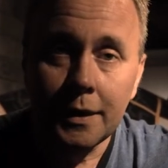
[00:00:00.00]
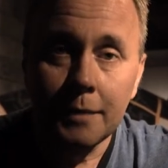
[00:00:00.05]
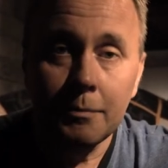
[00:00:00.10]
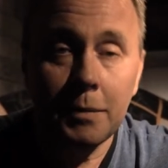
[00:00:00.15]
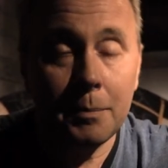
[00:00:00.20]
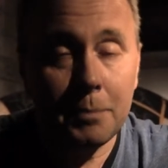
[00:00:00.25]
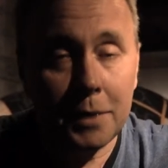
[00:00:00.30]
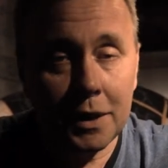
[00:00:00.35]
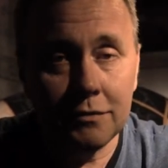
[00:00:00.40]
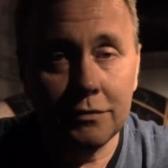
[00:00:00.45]

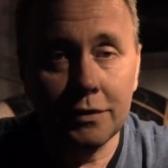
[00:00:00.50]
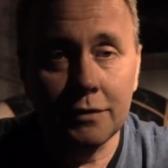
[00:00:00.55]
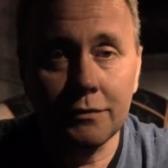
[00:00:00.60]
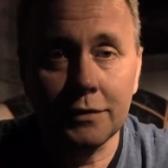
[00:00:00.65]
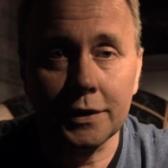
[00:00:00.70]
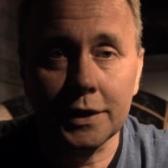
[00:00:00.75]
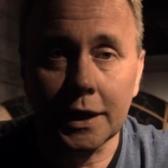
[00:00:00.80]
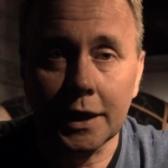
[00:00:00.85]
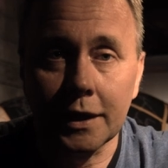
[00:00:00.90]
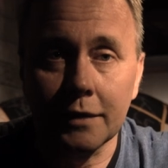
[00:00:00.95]
Попал в
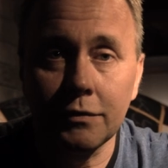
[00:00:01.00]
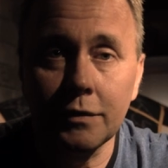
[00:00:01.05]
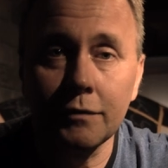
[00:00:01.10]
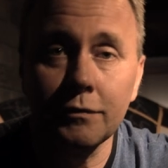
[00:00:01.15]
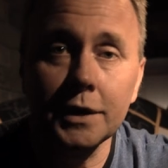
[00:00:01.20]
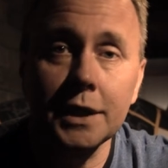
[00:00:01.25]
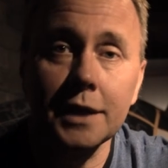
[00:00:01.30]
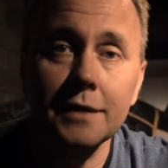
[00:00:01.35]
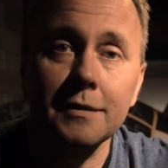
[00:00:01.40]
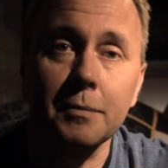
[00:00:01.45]
МВД. В
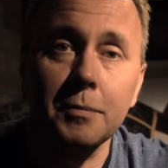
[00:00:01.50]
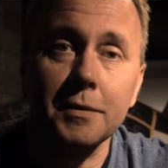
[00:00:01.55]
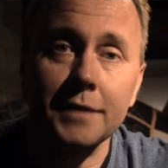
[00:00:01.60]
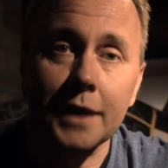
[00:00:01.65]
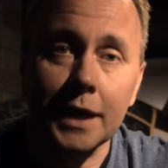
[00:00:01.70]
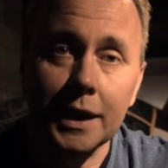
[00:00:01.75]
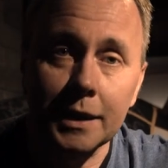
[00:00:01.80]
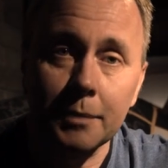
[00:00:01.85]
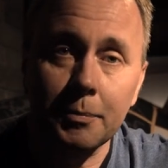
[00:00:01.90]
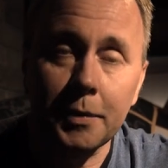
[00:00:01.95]
МВД
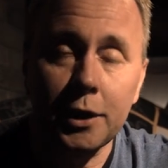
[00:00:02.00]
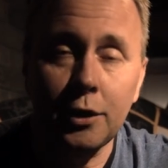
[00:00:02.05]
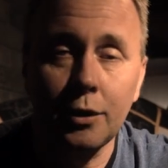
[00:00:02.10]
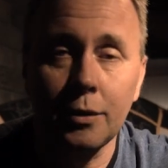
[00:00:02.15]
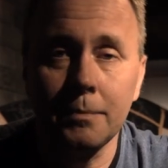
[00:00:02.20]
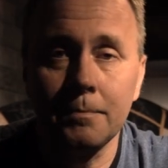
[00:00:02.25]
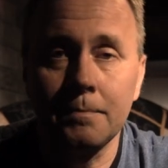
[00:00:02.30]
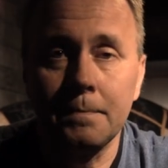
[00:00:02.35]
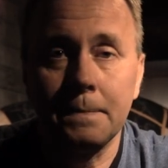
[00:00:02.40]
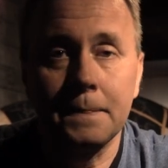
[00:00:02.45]
записали на
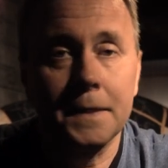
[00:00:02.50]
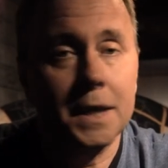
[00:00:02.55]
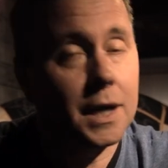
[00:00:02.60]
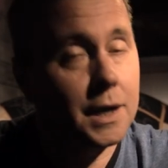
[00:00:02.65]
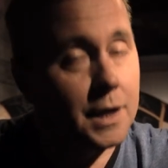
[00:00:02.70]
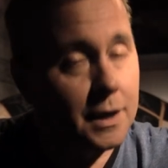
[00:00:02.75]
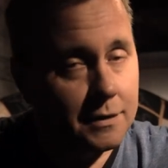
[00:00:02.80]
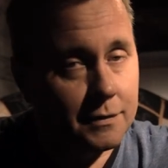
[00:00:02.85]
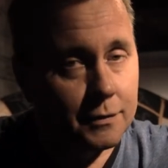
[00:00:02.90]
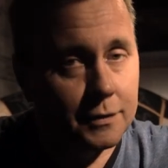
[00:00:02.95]
прием,
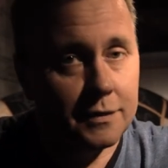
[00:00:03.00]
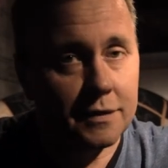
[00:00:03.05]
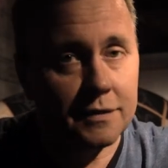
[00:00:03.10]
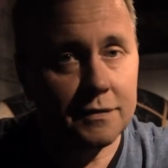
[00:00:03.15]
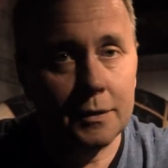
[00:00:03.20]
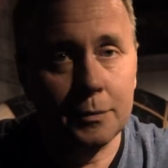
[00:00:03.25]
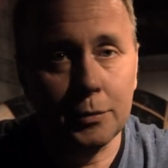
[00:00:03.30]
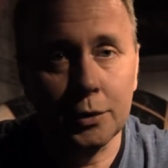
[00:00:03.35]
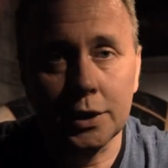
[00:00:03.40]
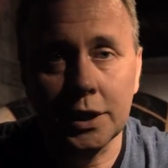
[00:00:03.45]
Оказывается,
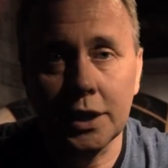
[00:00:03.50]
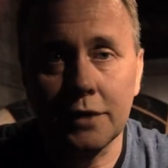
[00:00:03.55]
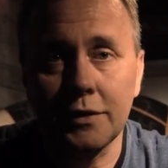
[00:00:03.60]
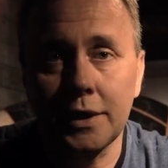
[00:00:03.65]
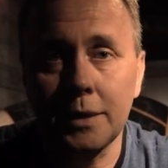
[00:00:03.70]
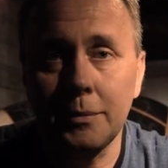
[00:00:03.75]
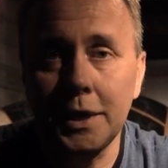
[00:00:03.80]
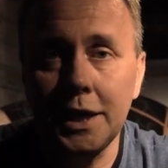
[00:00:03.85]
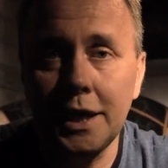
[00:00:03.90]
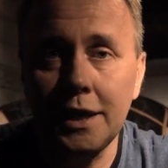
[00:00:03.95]
свободное
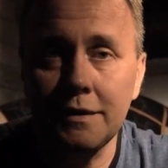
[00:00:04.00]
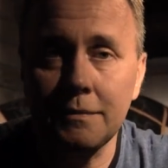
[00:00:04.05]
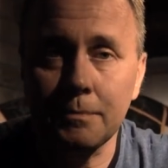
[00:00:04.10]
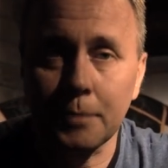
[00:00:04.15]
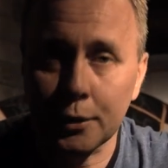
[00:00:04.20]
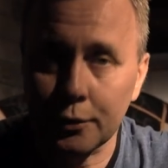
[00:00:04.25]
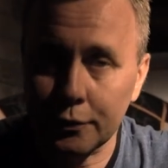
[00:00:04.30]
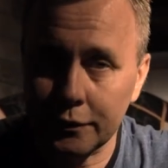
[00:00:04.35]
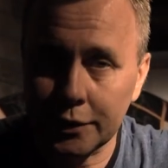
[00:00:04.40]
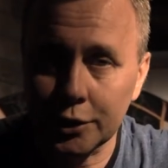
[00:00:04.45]
время есть
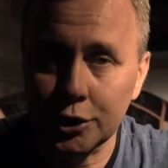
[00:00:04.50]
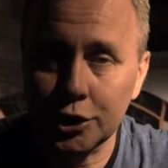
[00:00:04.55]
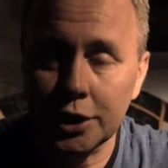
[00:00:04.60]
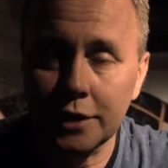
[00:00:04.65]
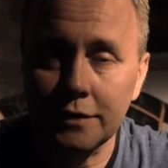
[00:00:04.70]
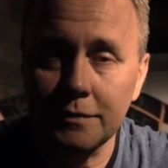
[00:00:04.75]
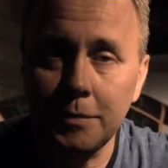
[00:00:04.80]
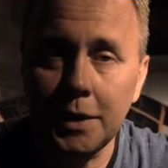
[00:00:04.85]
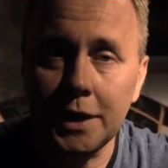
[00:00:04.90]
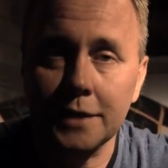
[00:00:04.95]
просто
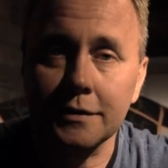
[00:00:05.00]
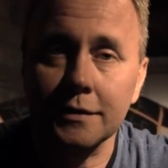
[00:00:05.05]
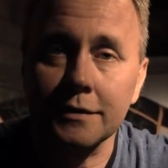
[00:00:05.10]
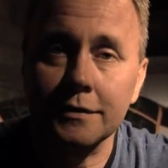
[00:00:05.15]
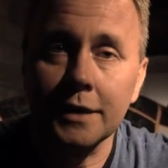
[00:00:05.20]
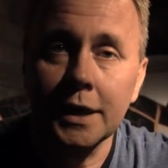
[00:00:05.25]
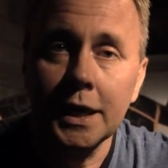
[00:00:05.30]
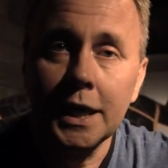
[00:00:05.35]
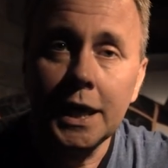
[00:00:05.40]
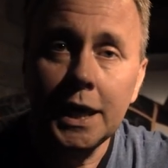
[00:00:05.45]
через месяц.
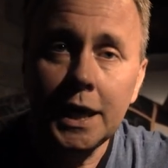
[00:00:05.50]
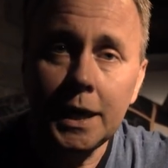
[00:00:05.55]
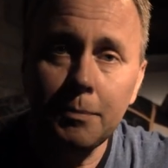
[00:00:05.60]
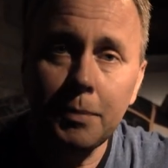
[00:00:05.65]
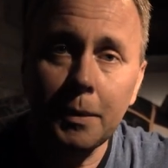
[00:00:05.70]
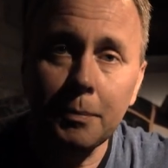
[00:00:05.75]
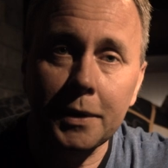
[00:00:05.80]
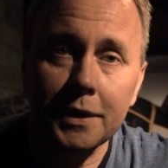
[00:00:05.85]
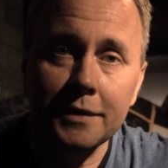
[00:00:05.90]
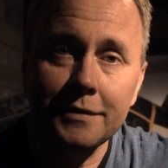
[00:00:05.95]
И
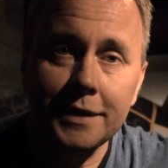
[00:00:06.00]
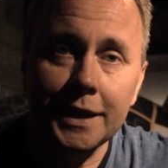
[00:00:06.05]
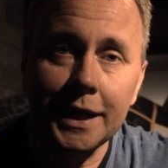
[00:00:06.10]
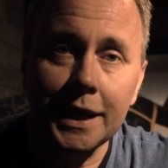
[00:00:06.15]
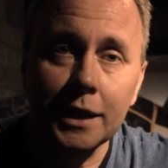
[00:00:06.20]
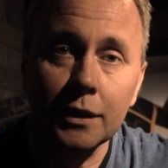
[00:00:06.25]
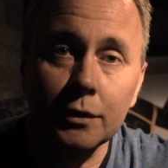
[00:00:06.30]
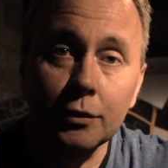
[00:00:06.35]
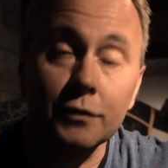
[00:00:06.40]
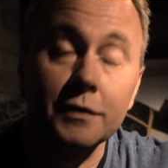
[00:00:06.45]

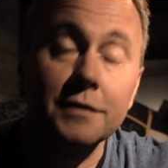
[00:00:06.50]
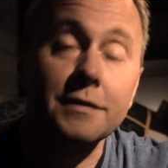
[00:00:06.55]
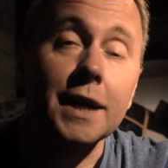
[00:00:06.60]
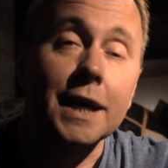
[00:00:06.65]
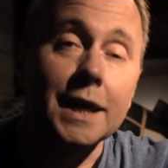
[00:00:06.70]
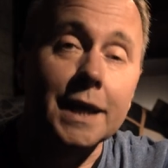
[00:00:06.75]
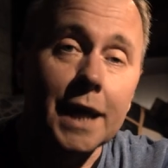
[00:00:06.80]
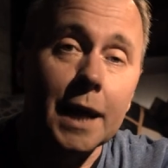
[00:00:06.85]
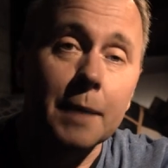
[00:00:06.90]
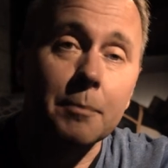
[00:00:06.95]
попросили, ну вы
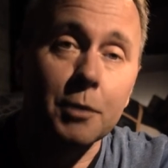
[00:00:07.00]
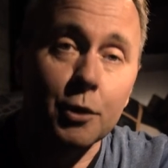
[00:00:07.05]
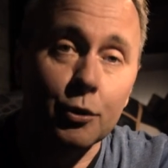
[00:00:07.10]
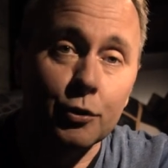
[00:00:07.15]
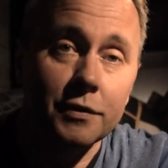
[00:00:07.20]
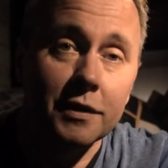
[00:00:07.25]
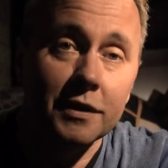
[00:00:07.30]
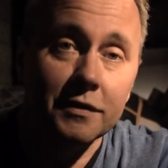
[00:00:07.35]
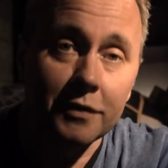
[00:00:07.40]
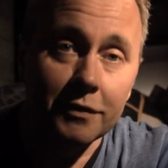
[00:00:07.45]
знаете, как
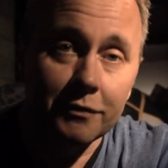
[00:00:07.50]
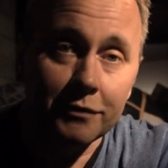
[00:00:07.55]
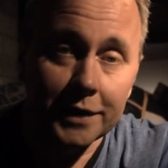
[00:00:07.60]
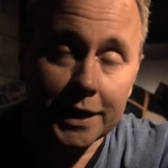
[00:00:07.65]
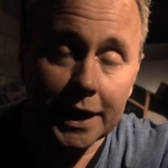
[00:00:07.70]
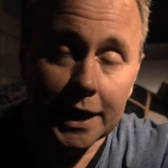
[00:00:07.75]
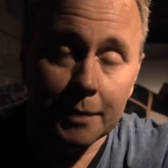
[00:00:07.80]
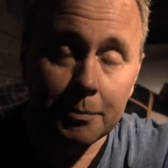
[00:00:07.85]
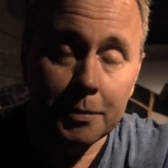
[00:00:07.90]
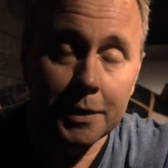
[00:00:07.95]
просят в
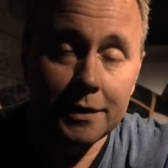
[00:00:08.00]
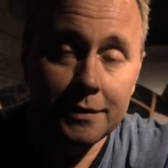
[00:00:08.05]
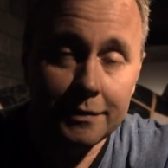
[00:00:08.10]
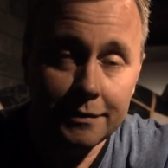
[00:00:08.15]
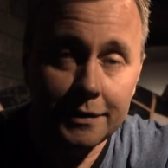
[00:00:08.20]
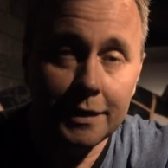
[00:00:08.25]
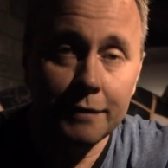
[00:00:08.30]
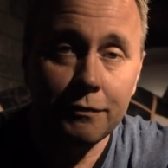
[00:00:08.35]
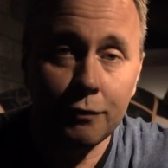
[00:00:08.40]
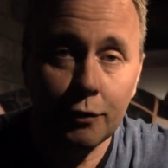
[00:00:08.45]
МВД,
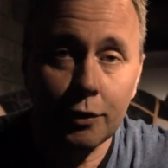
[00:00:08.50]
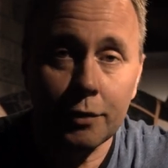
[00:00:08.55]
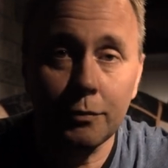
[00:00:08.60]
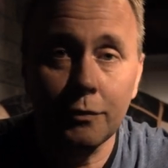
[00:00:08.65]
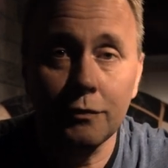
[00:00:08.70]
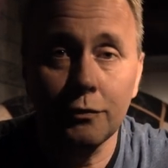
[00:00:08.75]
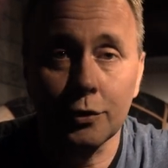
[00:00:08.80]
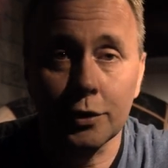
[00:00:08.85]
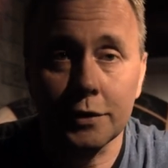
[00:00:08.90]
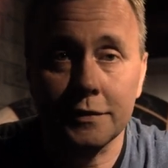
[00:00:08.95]
принести
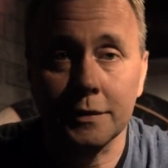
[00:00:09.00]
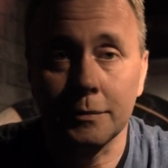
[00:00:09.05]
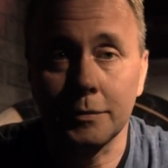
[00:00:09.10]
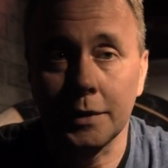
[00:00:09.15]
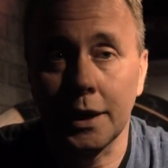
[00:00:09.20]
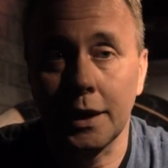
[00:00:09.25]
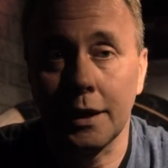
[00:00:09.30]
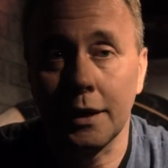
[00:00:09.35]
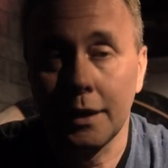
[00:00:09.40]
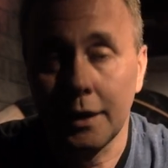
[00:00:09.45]
форму 8
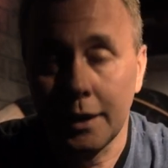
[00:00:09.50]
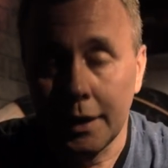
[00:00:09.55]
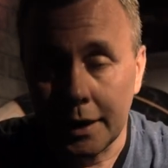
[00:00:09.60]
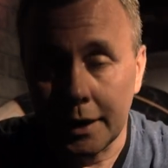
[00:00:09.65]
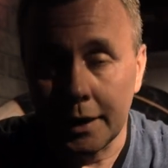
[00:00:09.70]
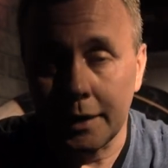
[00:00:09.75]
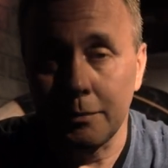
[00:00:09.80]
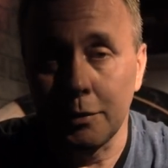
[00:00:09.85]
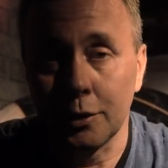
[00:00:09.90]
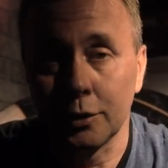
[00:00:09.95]
на
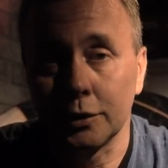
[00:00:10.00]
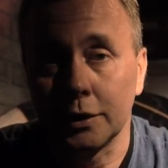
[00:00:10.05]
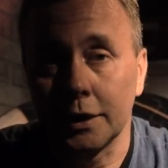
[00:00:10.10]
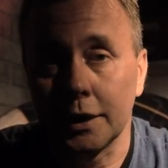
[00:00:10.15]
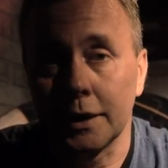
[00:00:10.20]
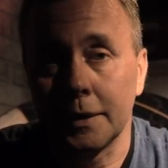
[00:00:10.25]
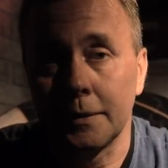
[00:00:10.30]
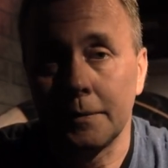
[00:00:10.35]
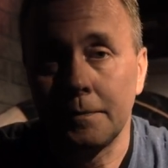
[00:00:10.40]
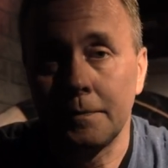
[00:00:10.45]
ребенка.